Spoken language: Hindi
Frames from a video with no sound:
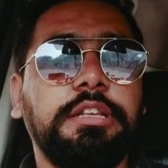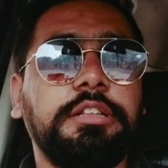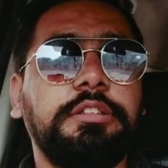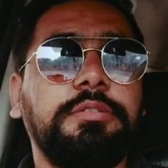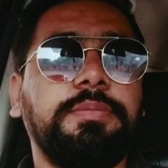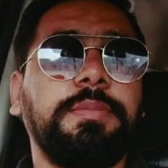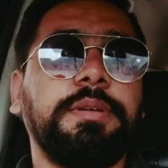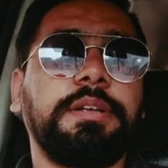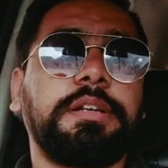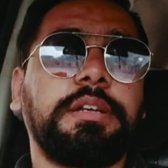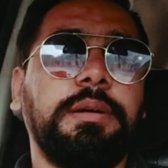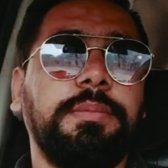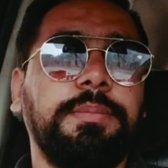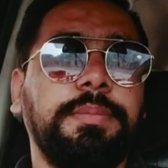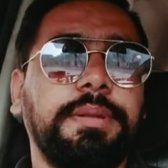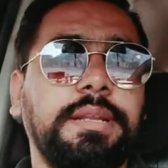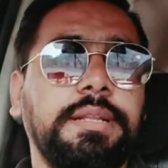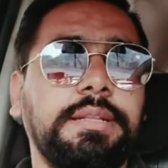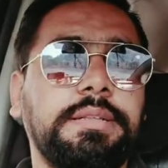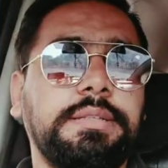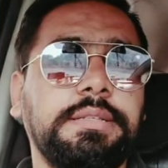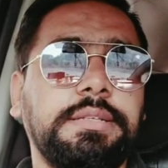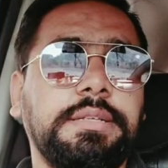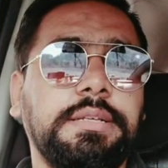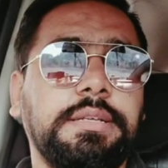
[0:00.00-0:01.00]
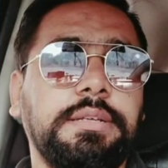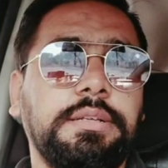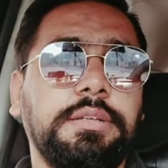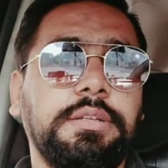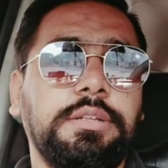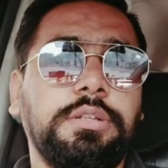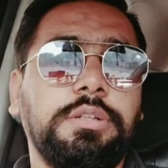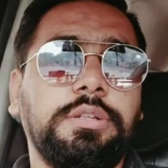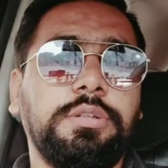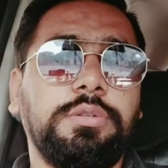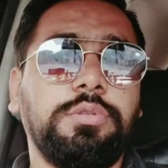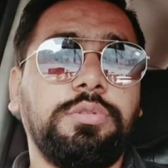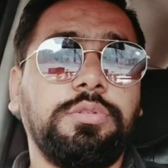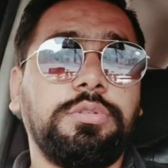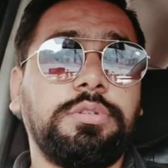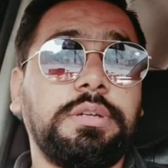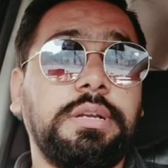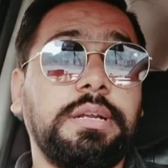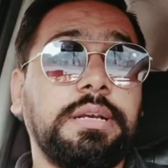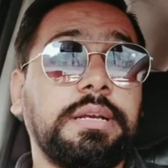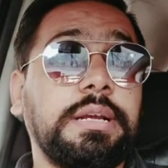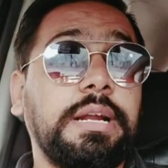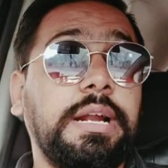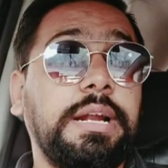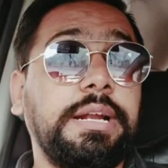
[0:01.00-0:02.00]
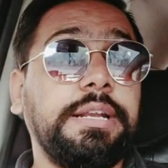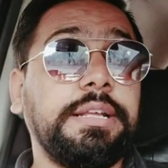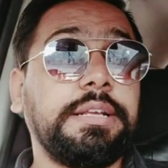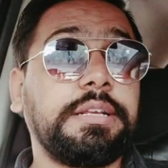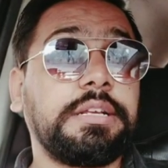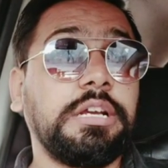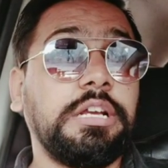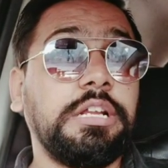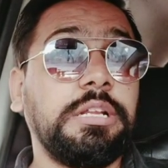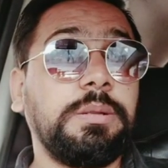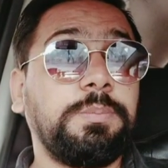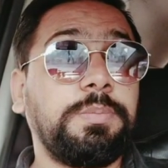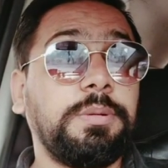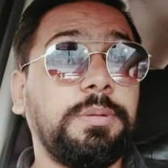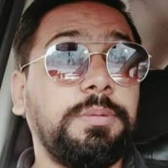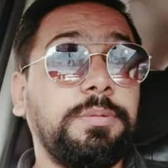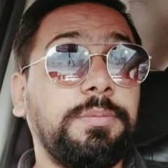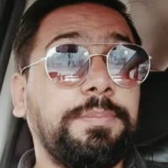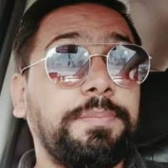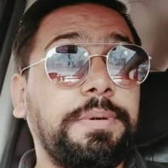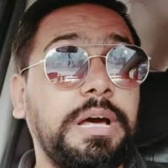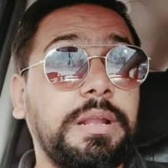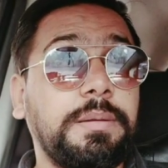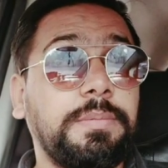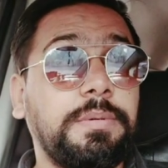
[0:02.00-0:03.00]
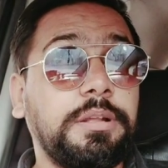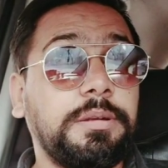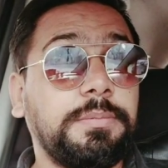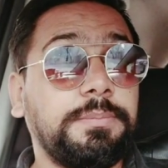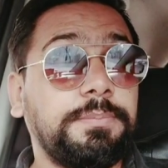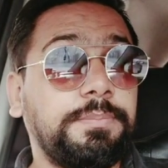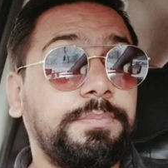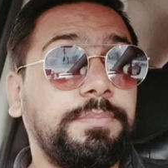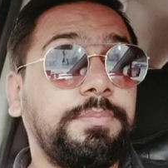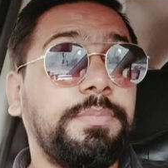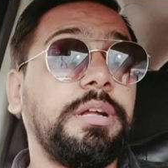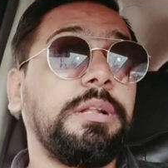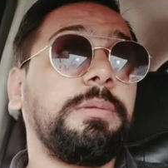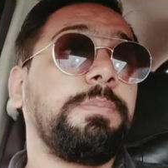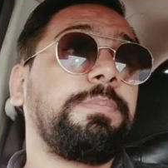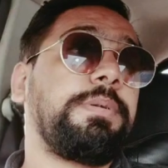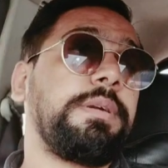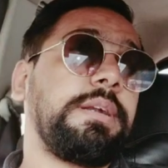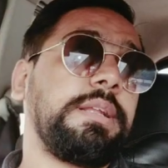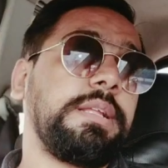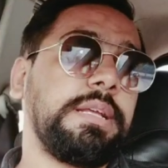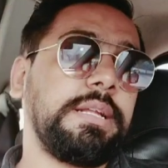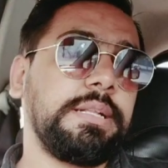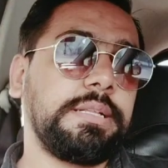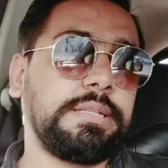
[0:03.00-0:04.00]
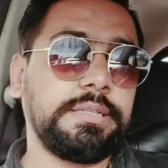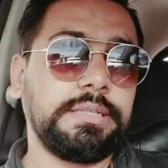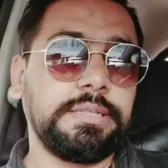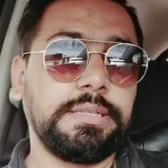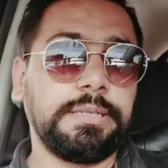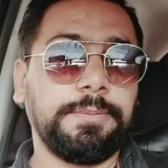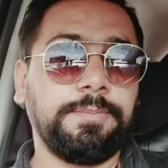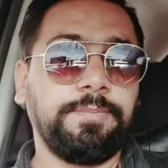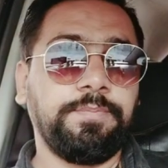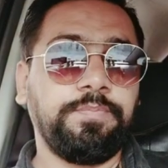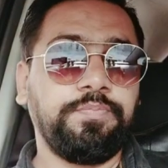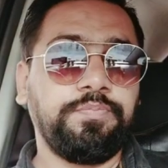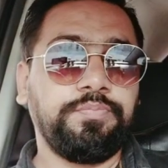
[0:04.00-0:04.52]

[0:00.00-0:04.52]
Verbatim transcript: इसमें कम रहती है दूसरा गाड़ी कहीं पे भी बार बार बंद पड़ जाती है